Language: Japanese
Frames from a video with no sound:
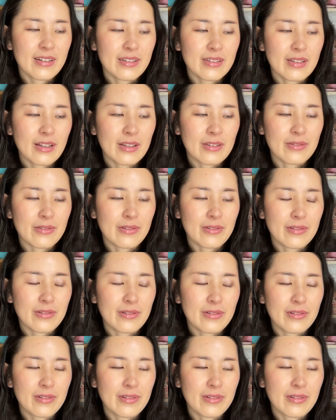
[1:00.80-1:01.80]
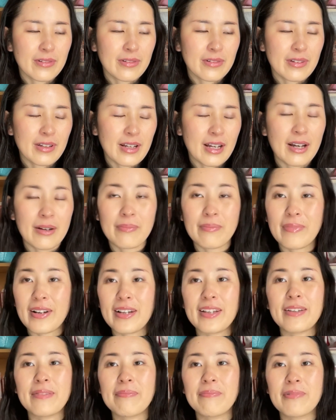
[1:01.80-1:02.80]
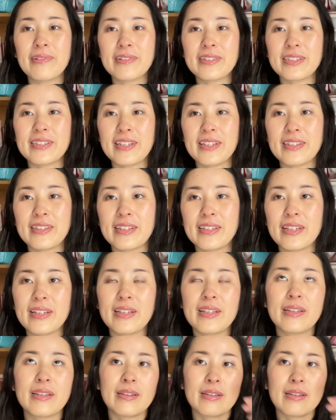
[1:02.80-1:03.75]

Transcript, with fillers: あの販売もしてて